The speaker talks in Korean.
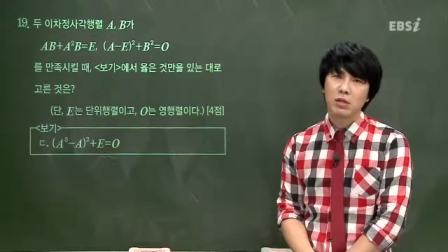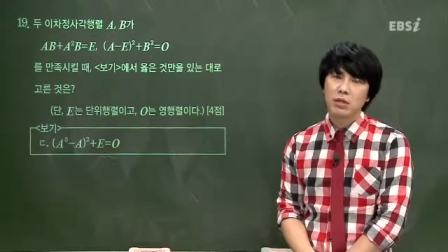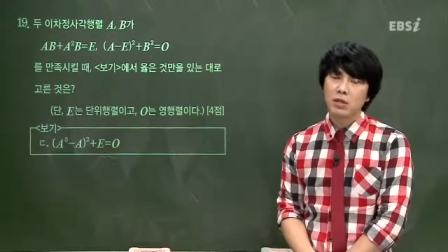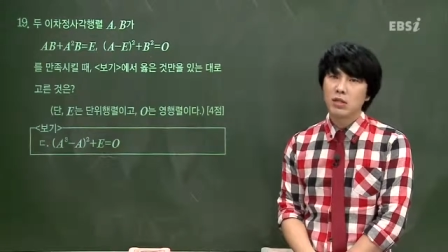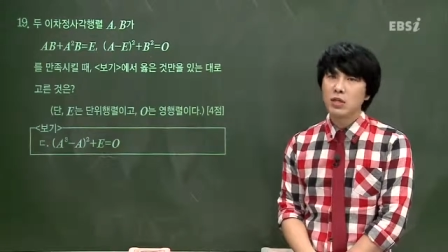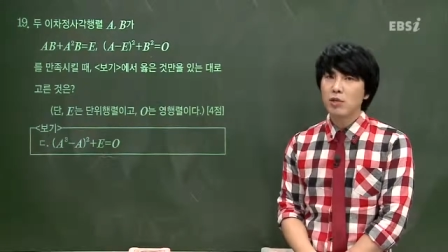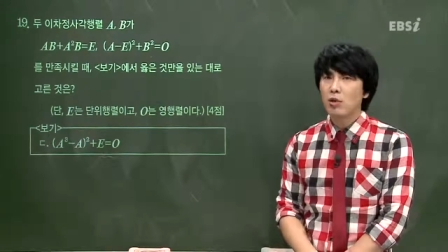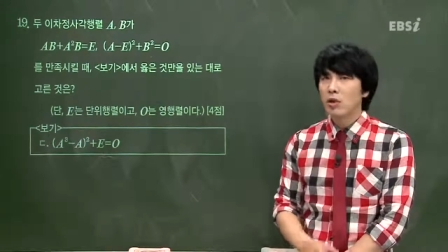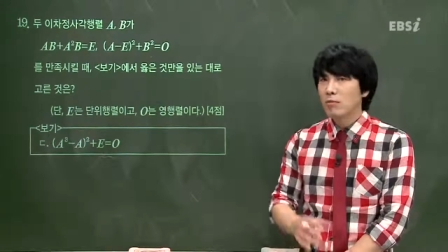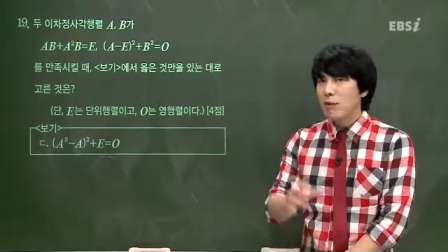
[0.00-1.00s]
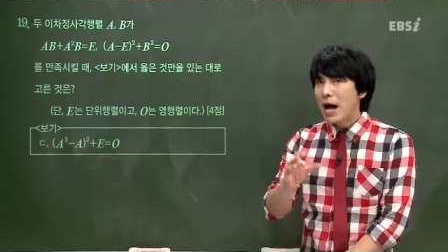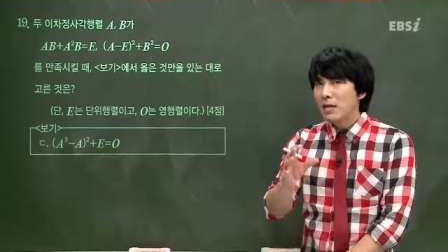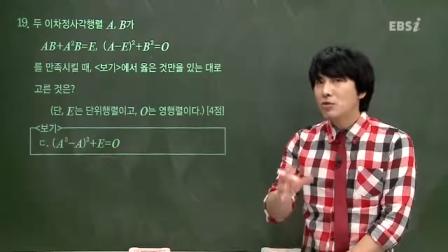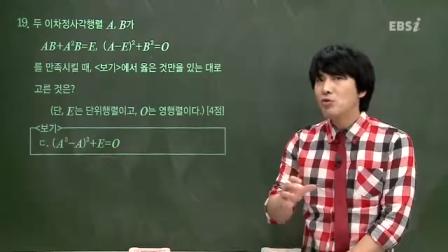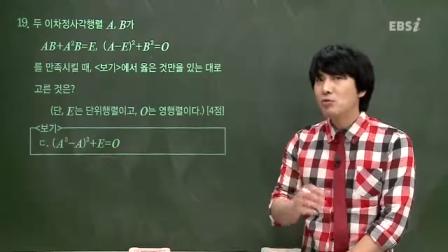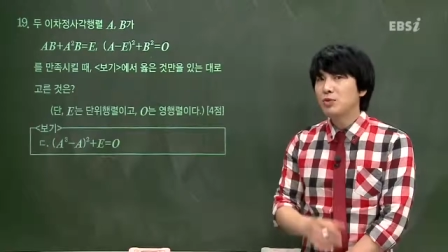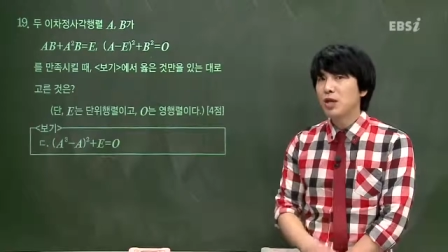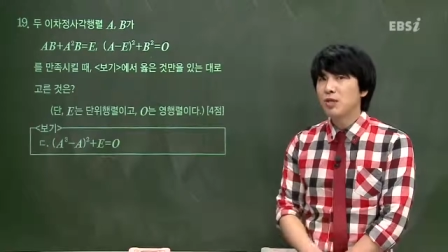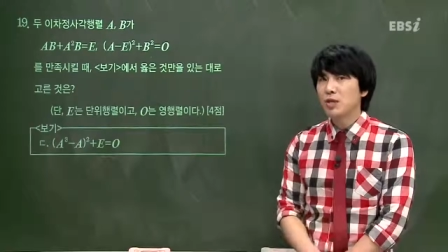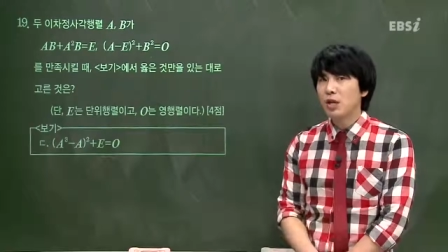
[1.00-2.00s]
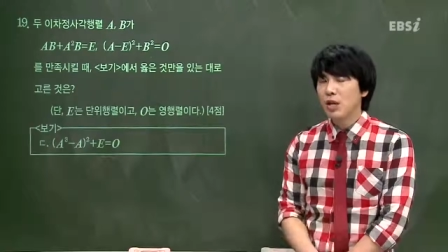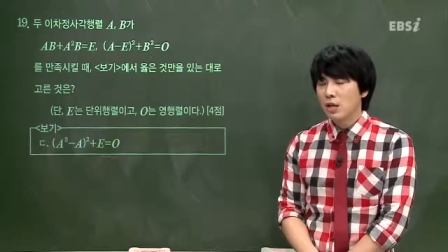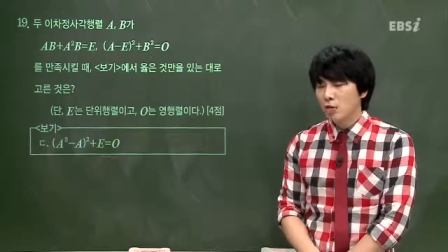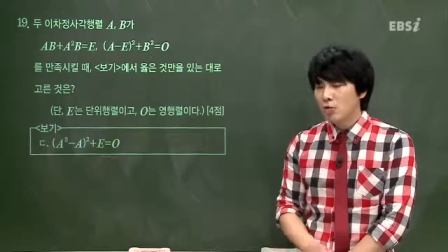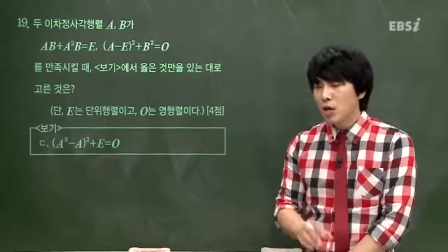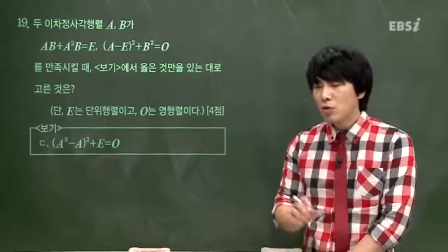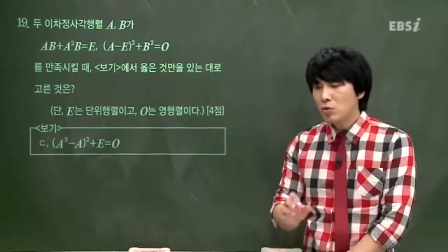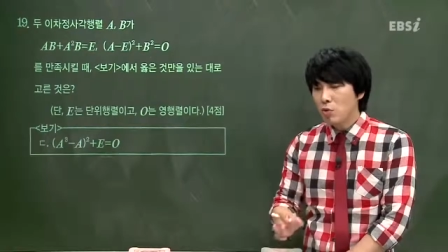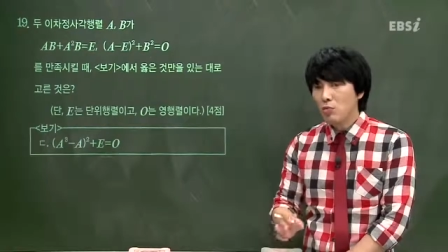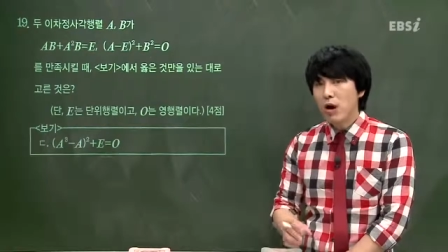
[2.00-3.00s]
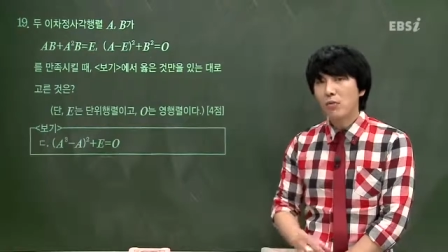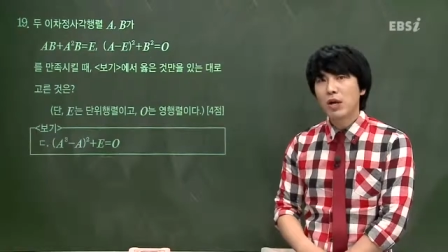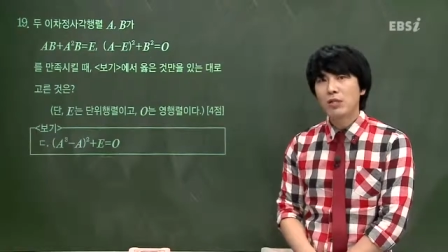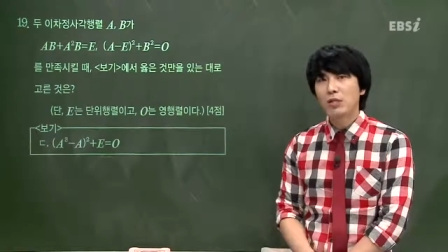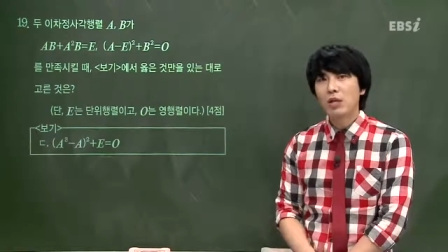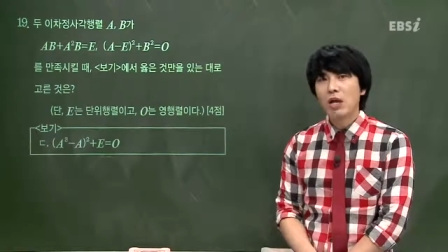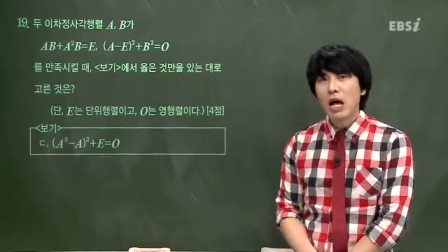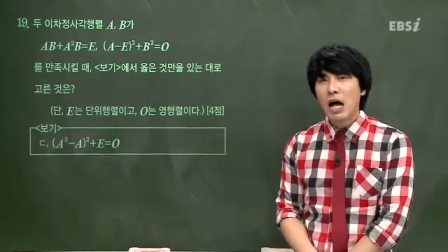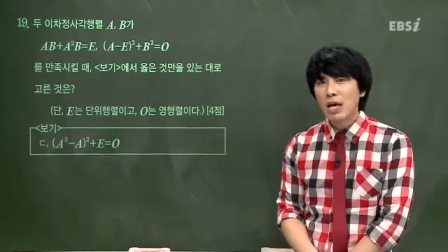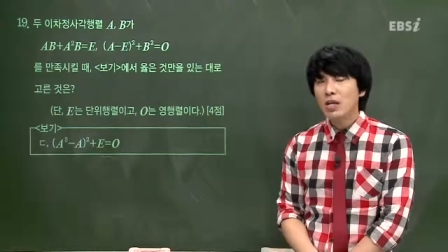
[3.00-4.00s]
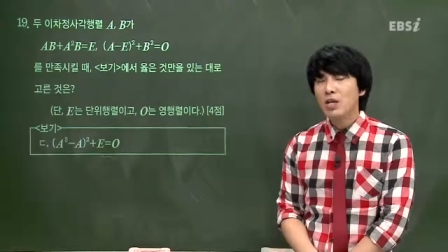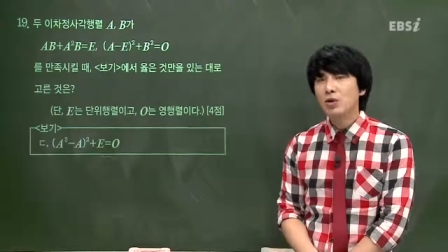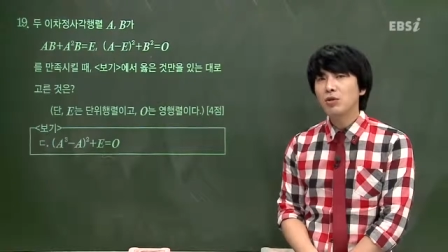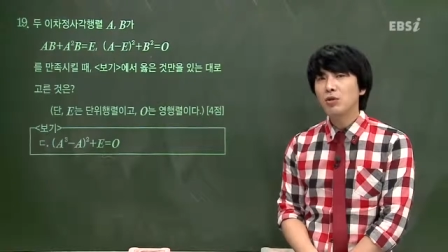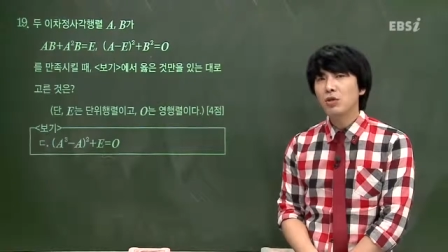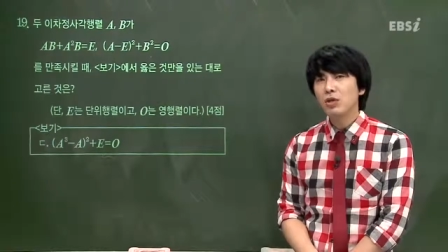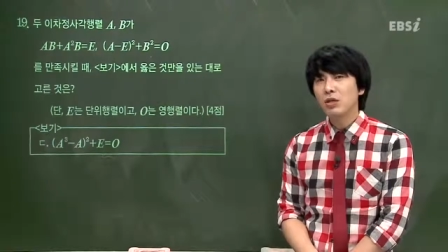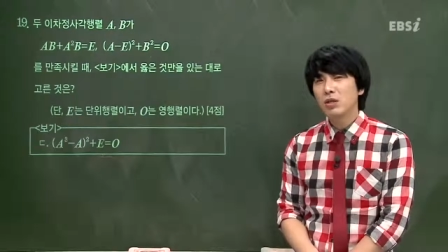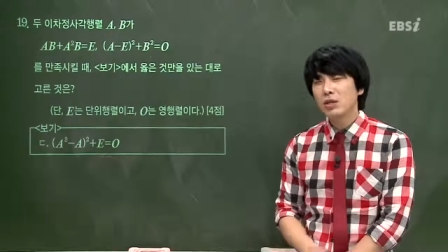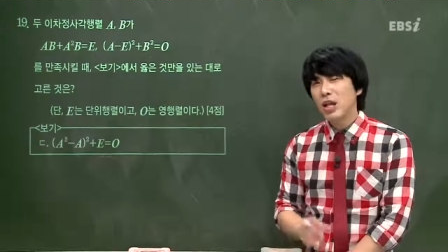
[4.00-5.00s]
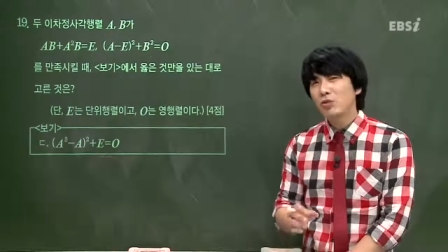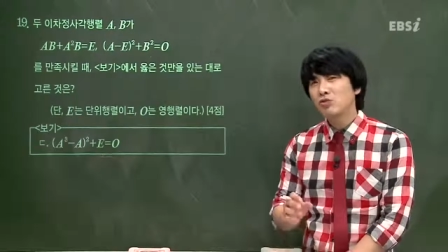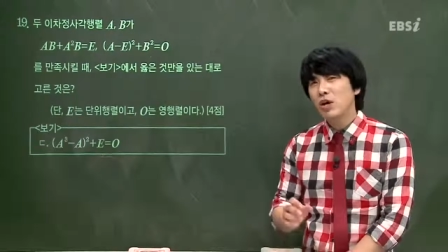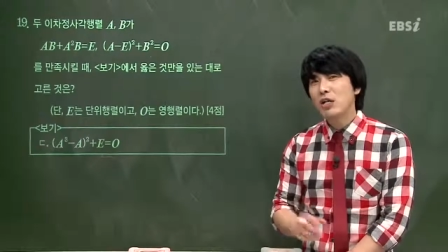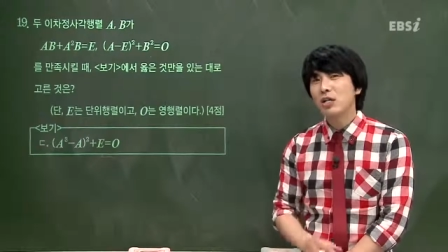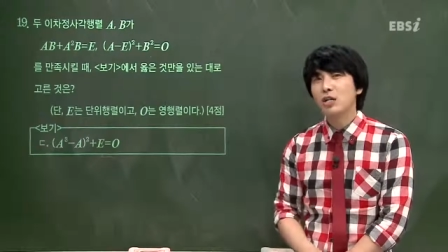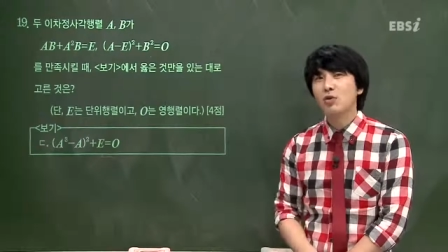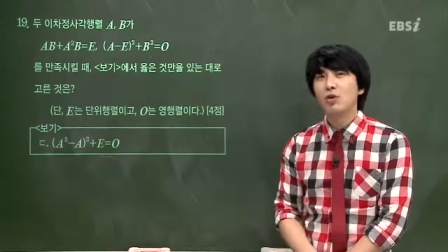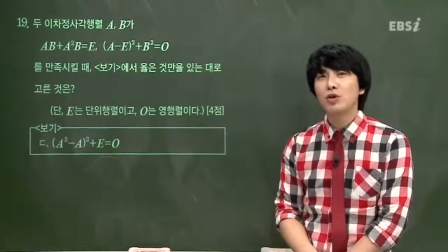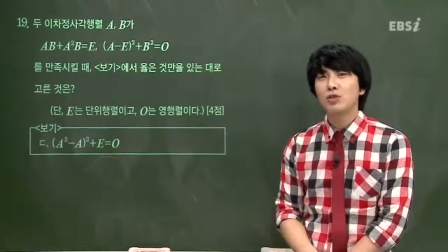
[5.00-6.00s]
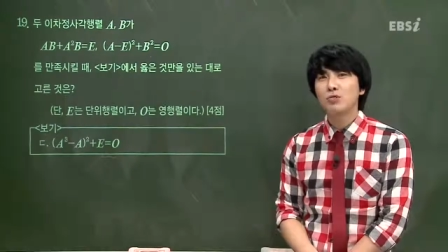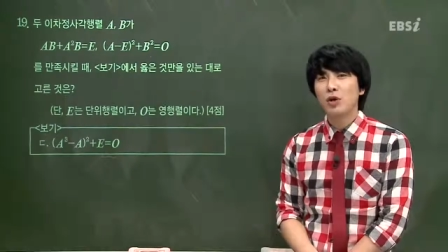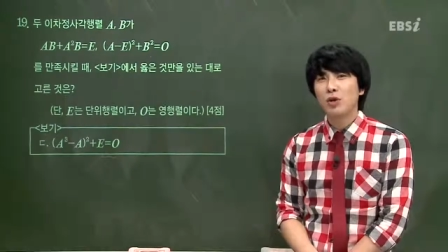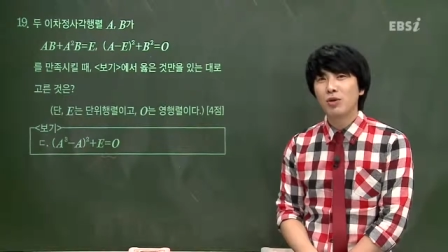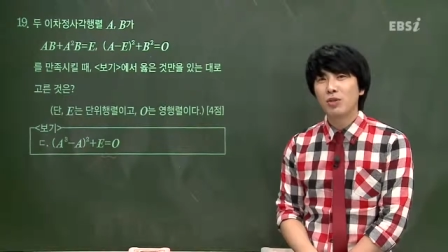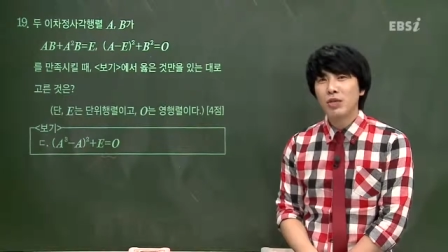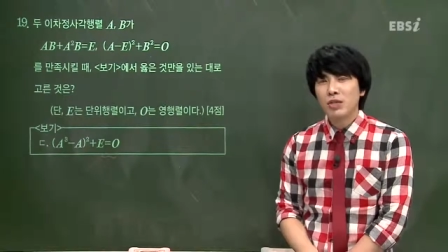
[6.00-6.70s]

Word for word: 실제로 많은 수험생들이 수학을 공부하고 나서 아 이런 이게 수학인 거였으면